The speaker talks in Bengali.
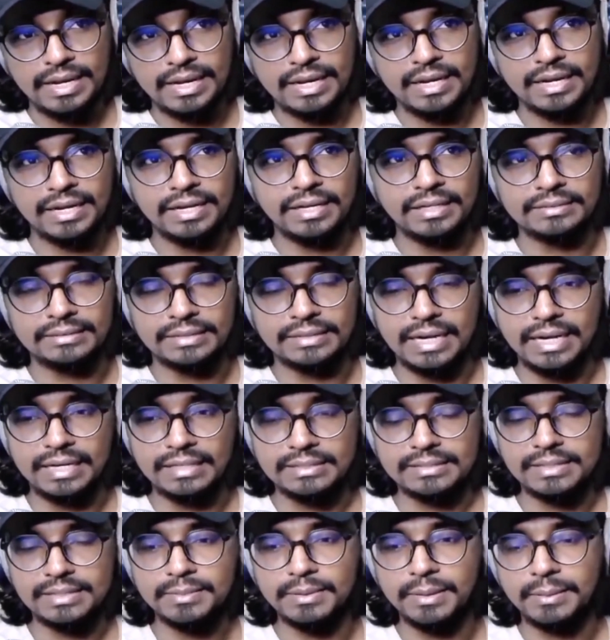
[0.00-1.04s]
আর
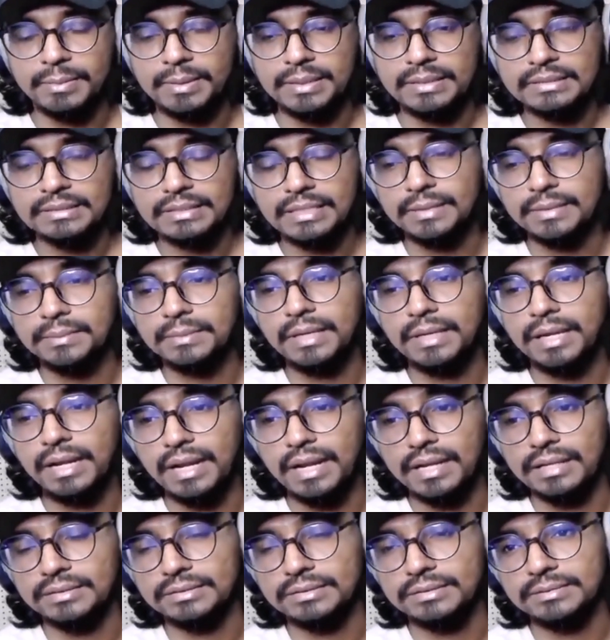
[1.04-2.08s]
আরেকটা ব্যাপার আমি
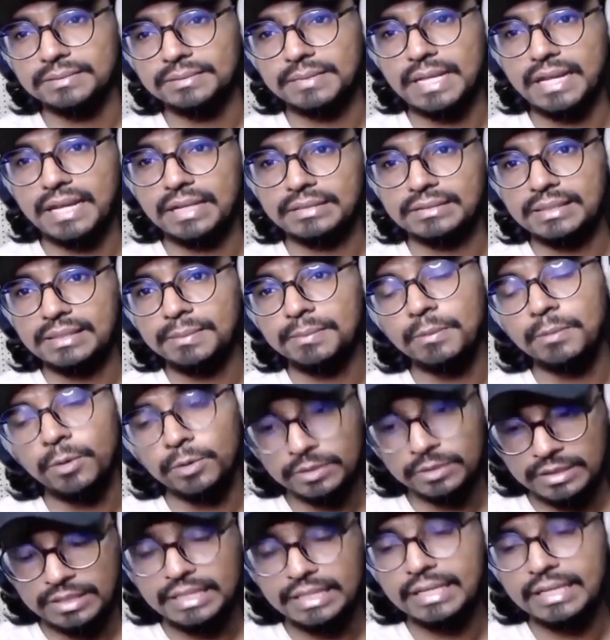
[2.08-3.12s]
একটা
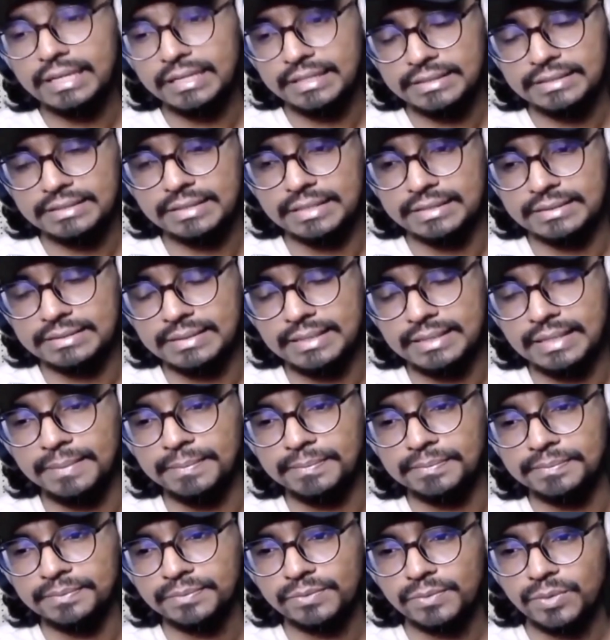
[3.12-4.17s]
পথ দিয়ে হেঁটে যাচ্ছিলাম
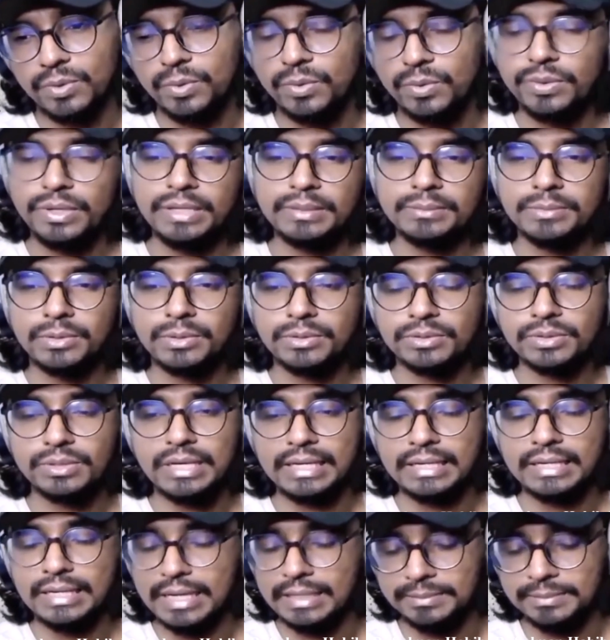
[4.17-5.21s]
অনেক বছর
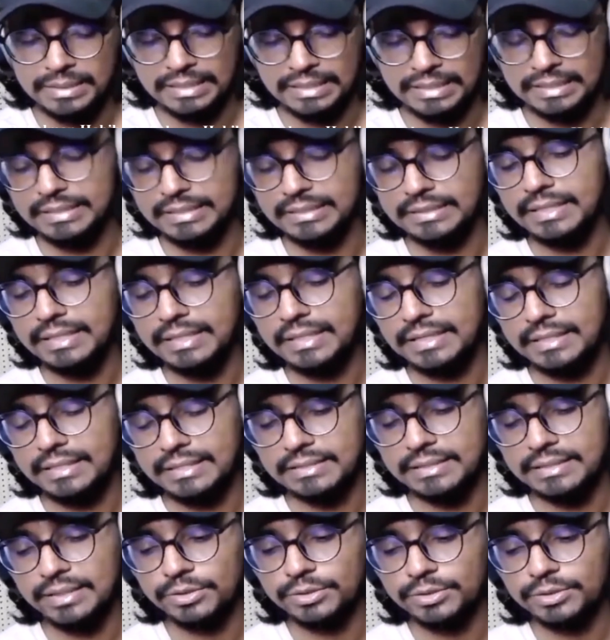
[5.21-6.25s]
আগে একবার এদিক দিয়ে হেঁটে
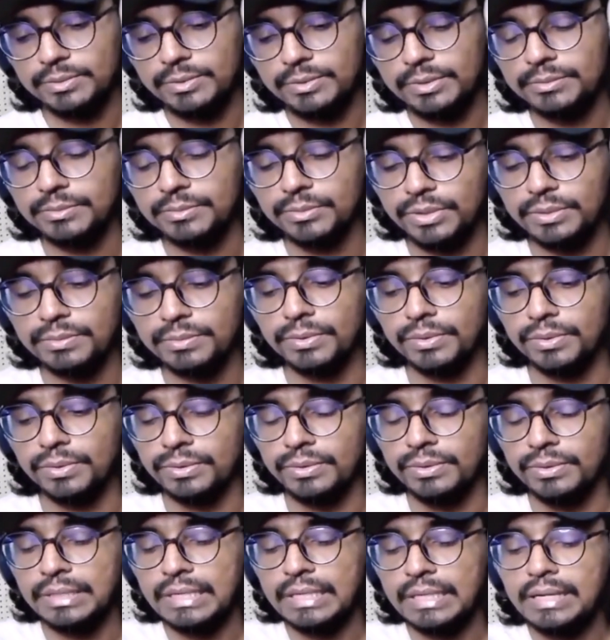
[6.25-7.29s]
যাওয়ার সময় মনে
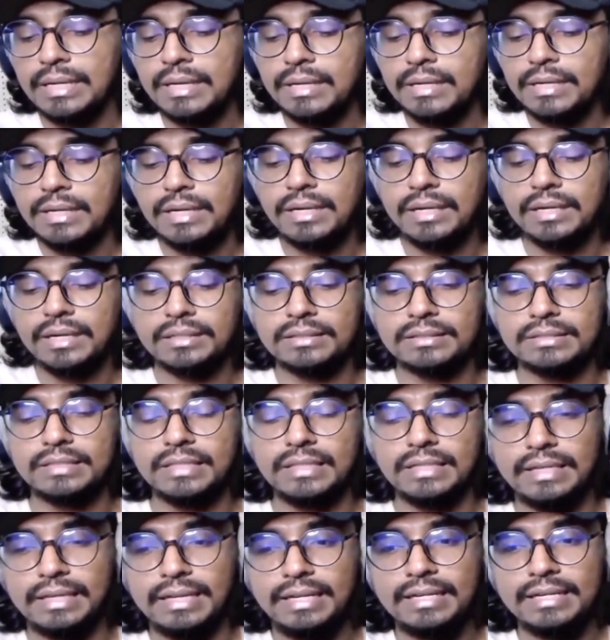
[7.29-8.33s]
পড়লো যে
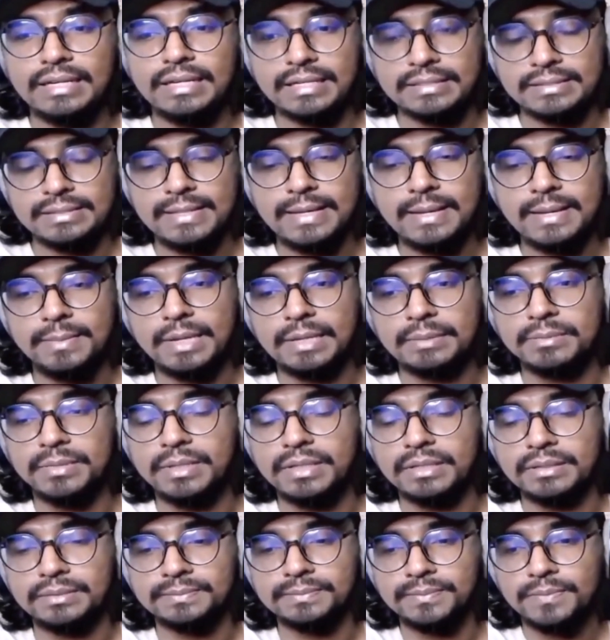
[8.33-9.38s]
এই রাস্তায় আমি
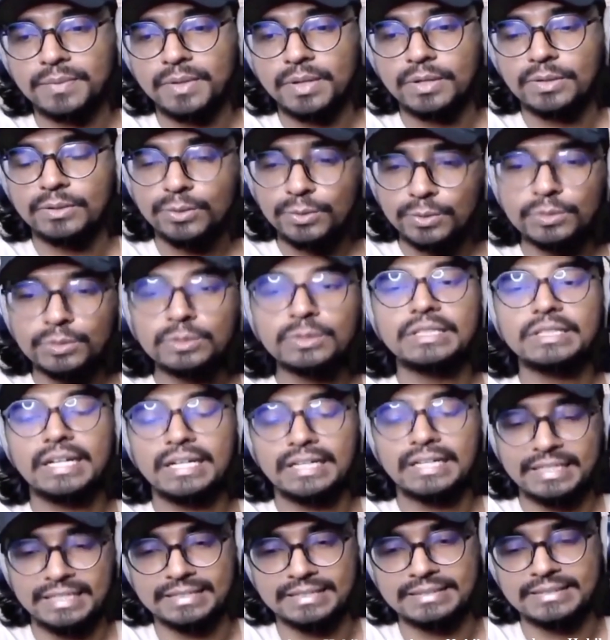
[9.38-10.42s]
একবার উষ্টা
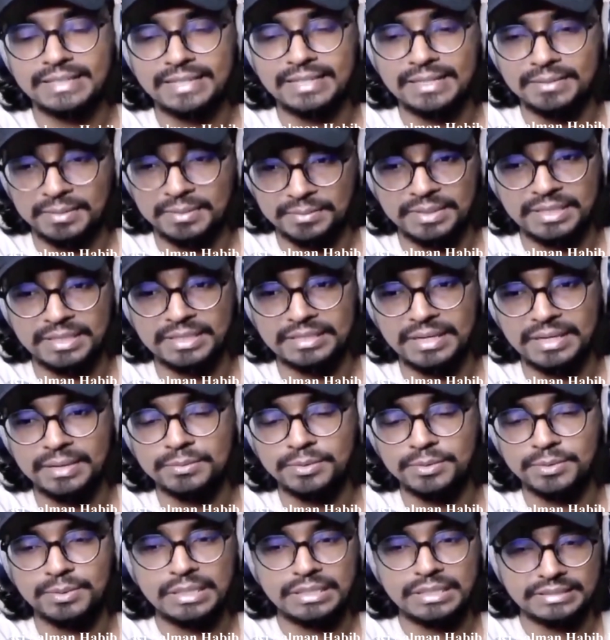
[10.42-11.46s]
খেয়েছিলাম আমরা
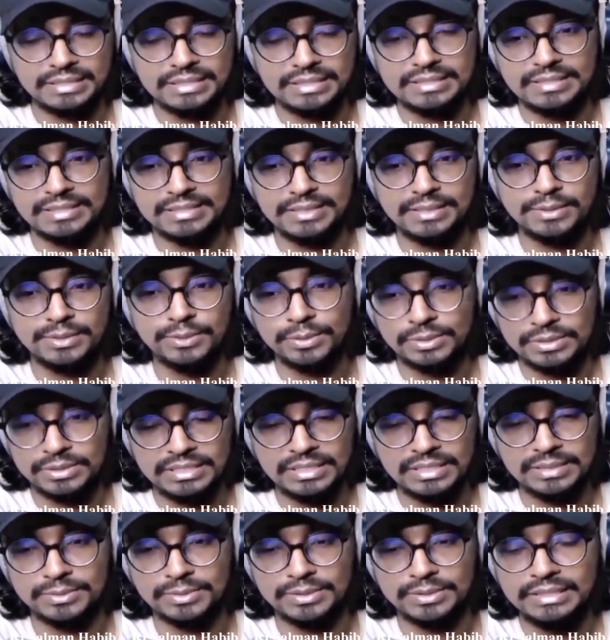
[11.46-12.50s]
গ্রাম্য ভাষায় যেটাকে
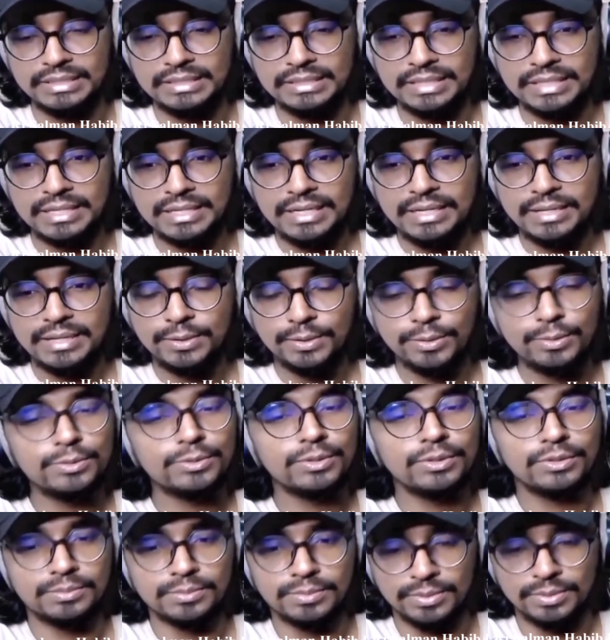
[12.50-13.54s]
উষ্টা বলি
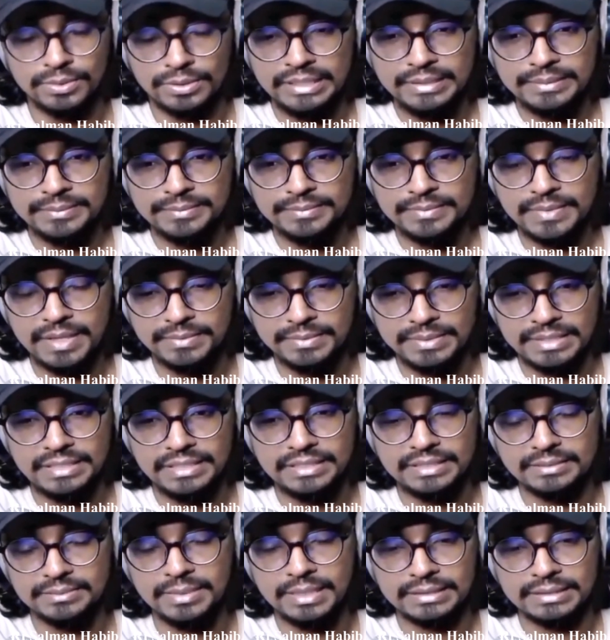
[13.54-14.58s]
হুচট বলি
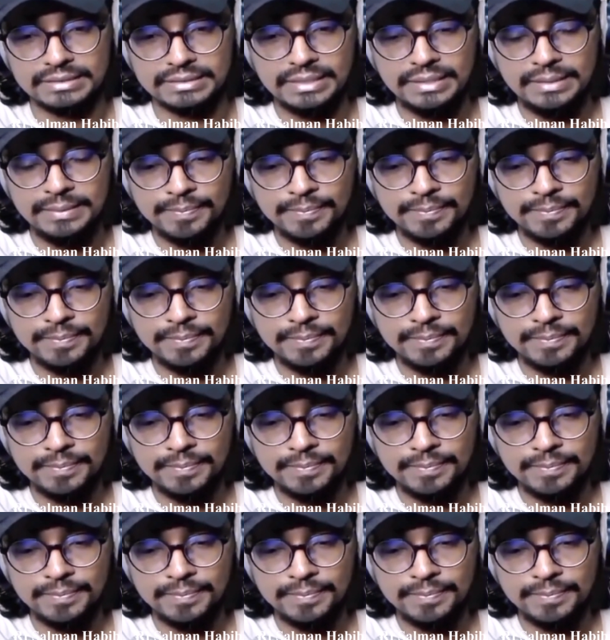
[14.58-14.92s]
আবিধানিক ভাষায়